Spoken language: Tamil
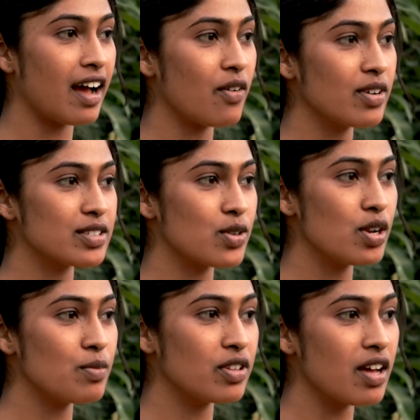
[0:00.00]
அவங்க
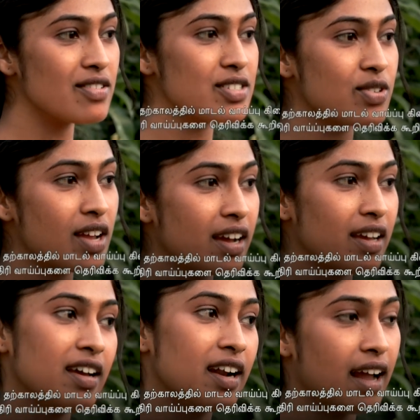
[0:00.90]
சொல்லும் போது அவங்க சொன்னாங்க
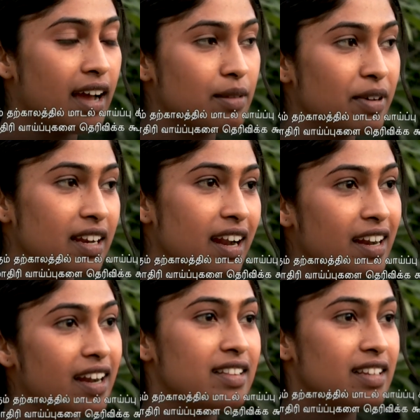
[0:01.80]
நான் இந்த மாதிரி
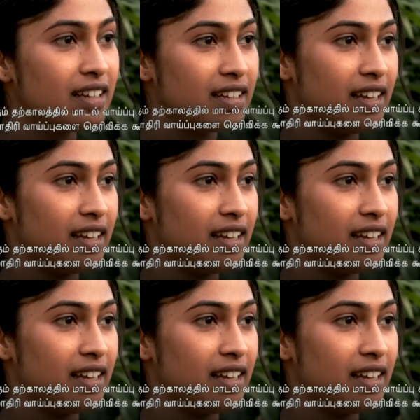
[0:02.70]
நிறைய இடத்துல